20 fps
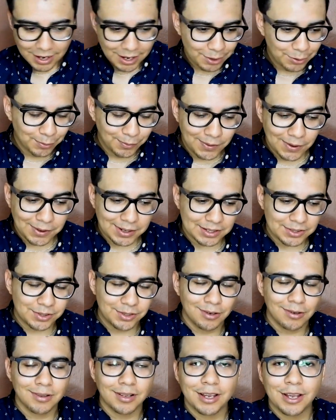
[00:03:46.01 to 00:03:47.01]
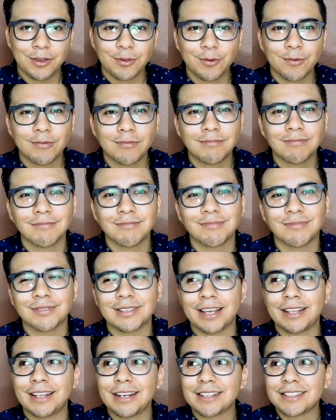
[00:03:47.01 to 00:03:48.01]
en una ocasión en, un,
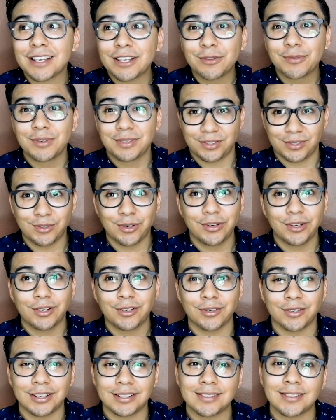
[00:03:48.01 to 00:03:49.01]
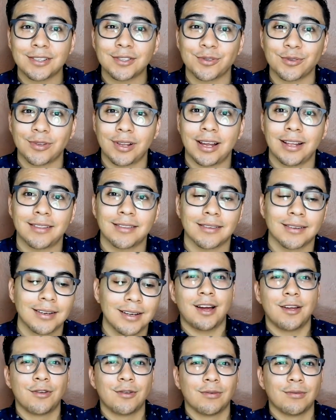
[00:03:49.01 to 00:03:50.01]
en el centro histórico de esta ciudad
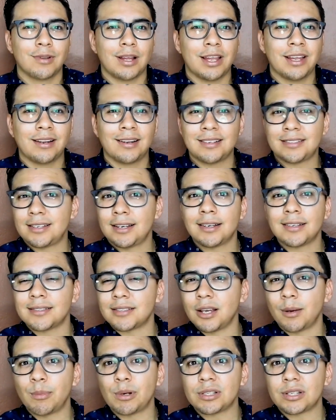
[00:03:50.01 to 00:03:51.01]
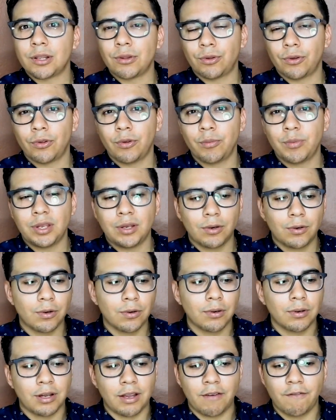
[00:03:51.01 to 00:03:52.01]
hay una iglesia que se llama Santo
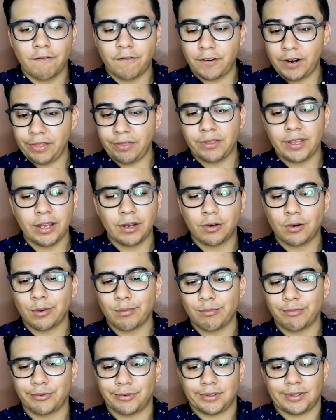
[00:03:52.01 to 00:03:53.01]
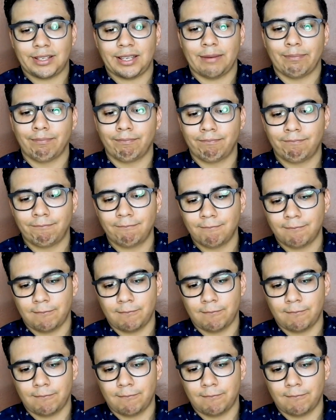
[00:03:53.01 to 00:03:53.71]
Domingo, enfrente hay como que